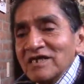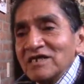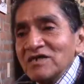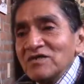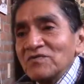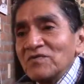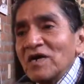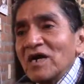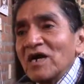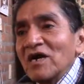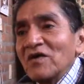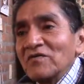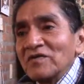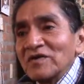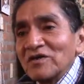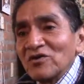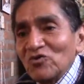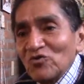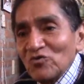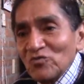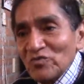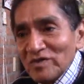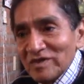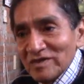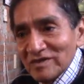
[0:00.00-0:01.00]
y van a haber
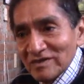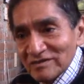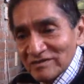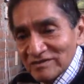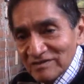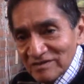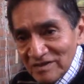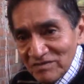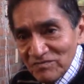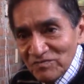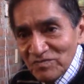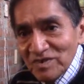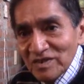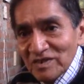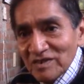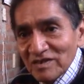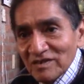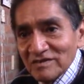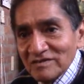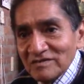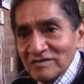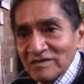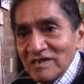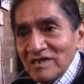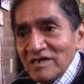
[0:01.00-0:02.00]
comidas
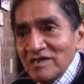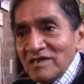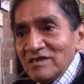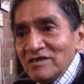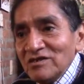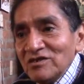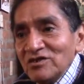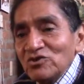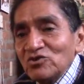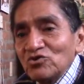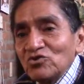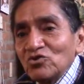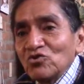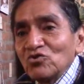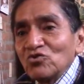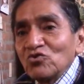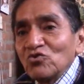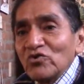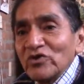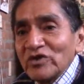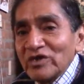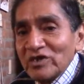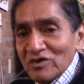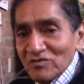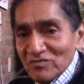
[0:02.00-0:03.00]
típicas y
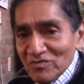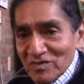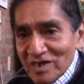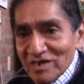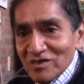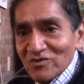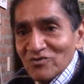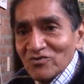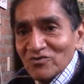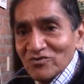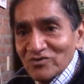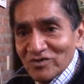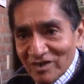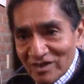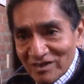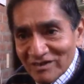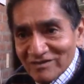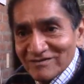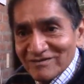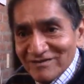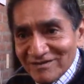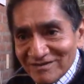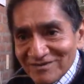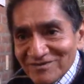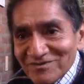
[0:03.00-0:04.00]
todo en el marco de la
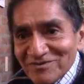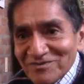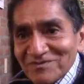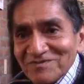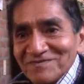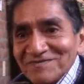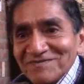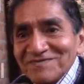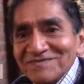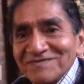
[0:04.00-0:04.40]
Teletón.